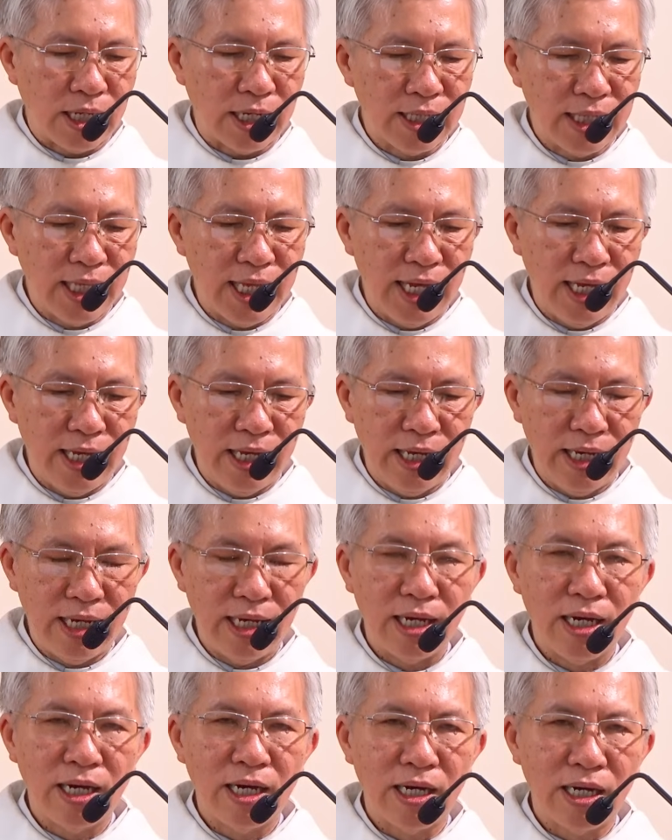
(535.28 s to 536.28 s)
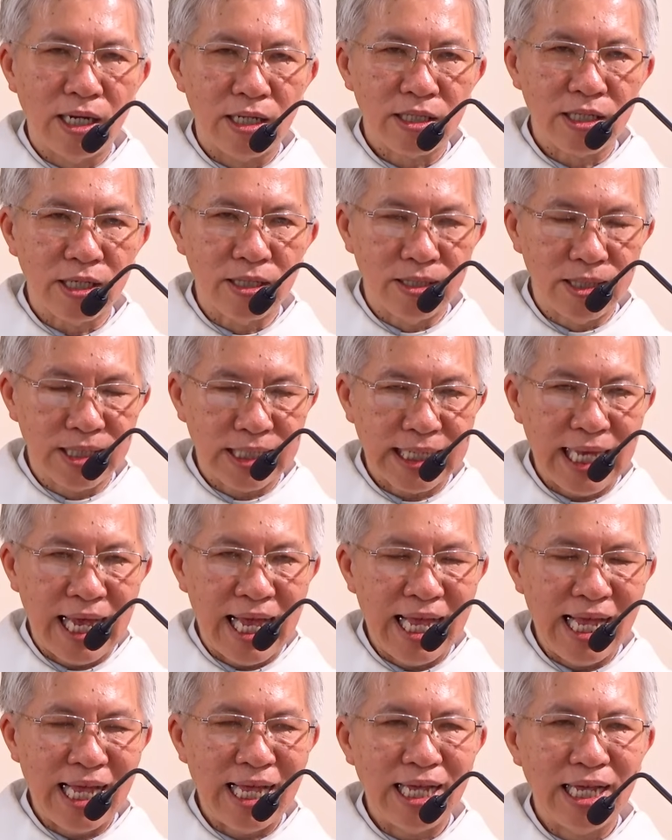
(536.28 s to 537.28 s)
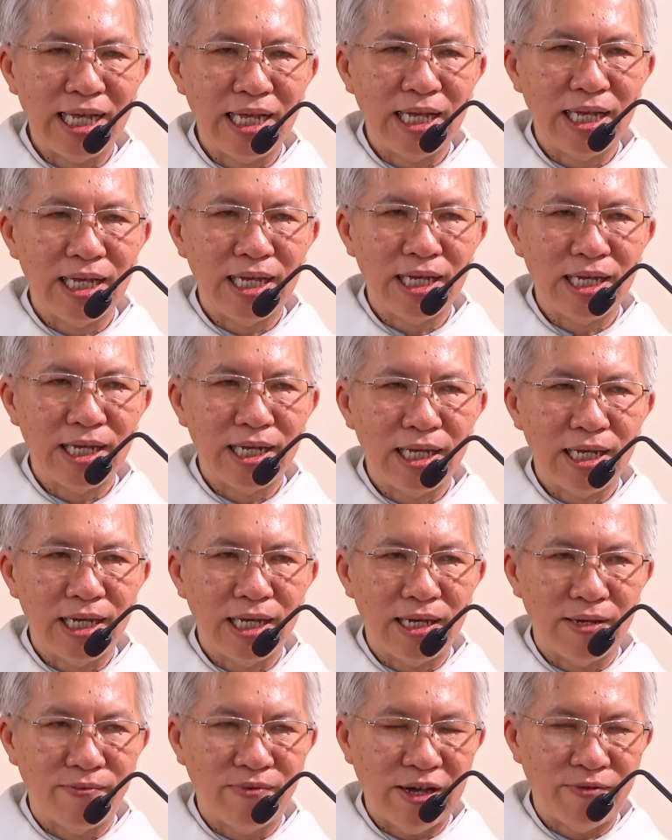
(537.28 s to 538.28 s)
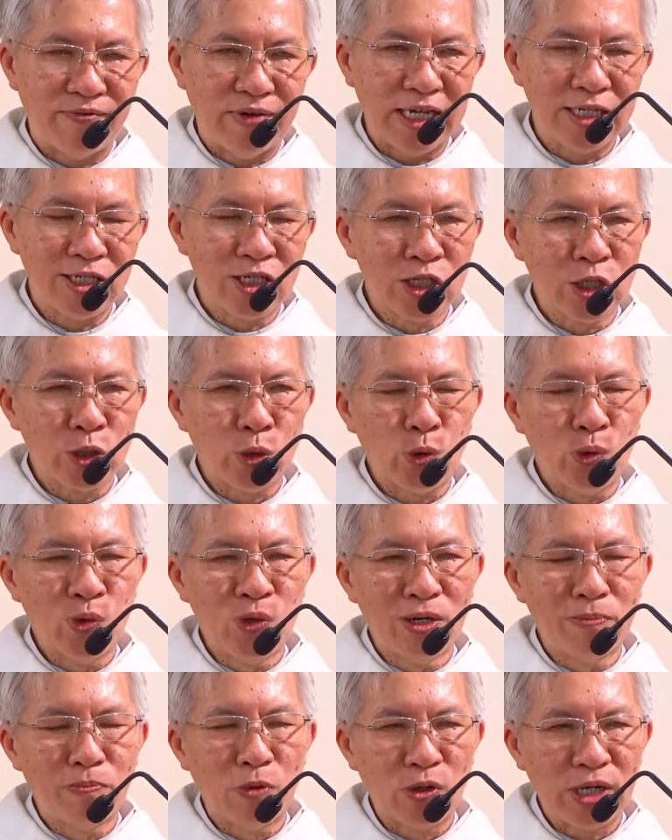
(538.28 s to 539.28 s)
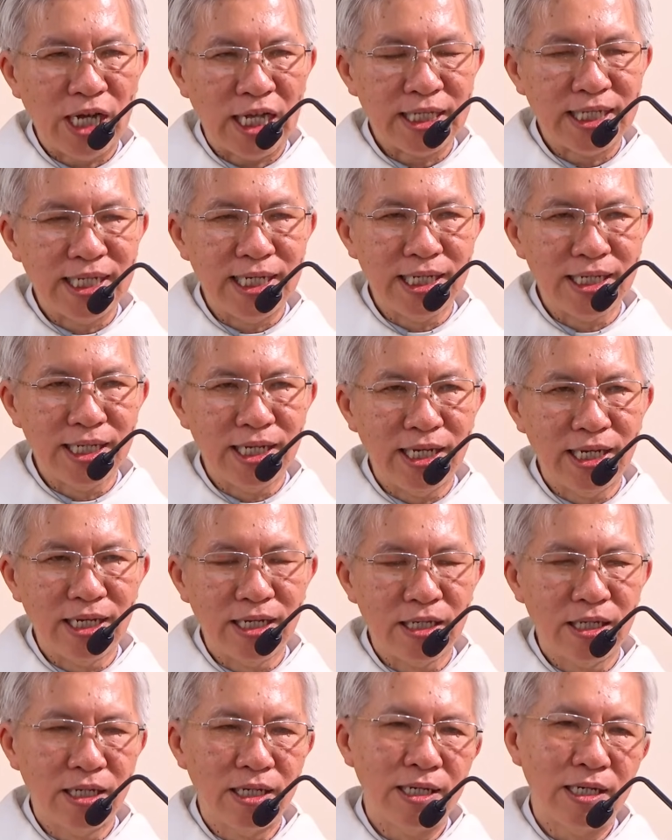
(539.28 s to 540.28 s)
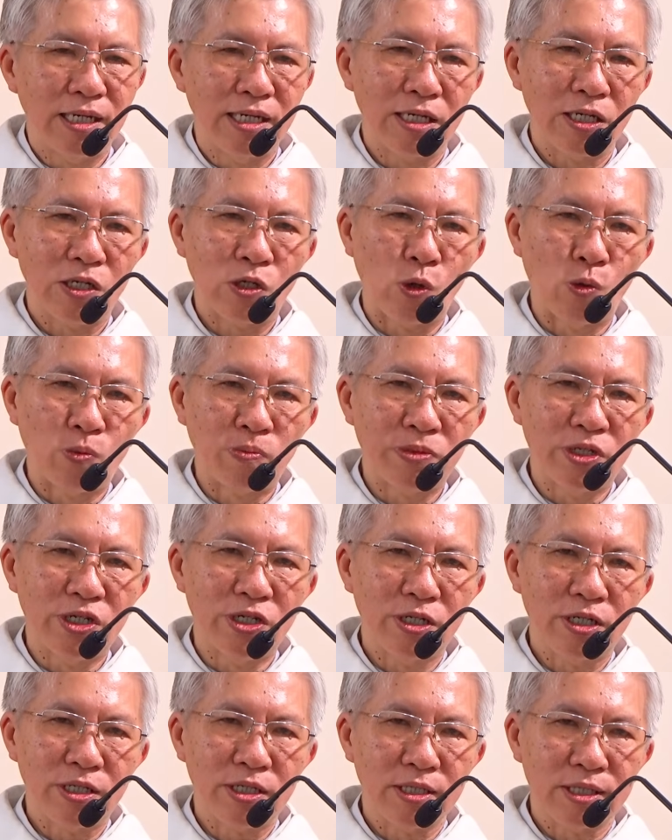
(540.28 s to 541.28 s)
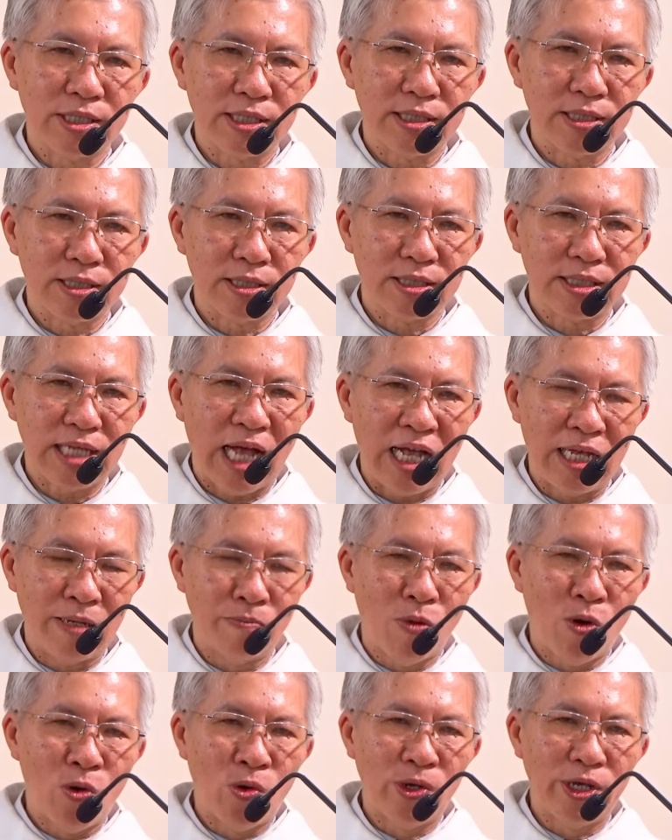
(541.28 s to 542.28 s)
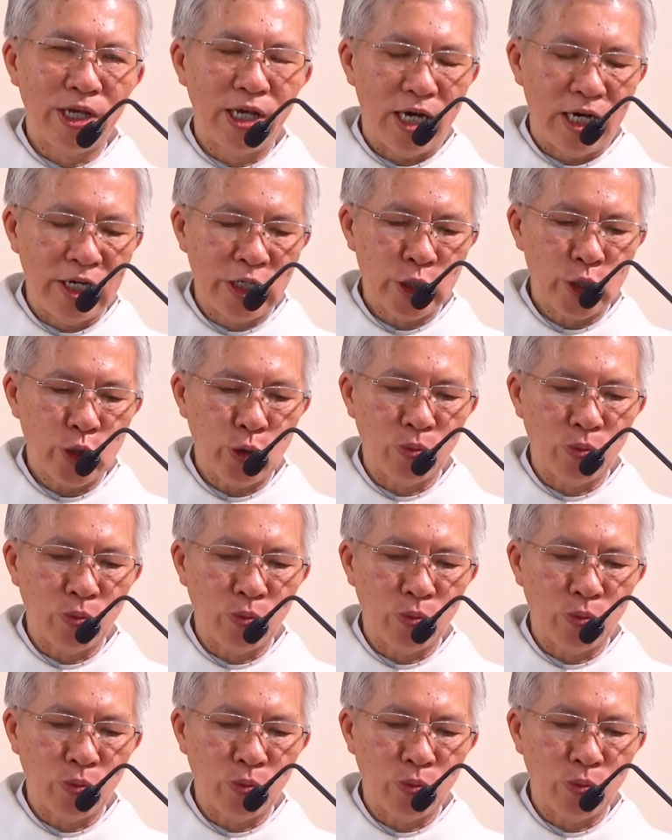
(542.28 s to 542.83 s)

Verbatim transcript: thánh lễ uh, từ xa à, và phải rước Chúa một cách thiêng liêng cũng được tài bồi ân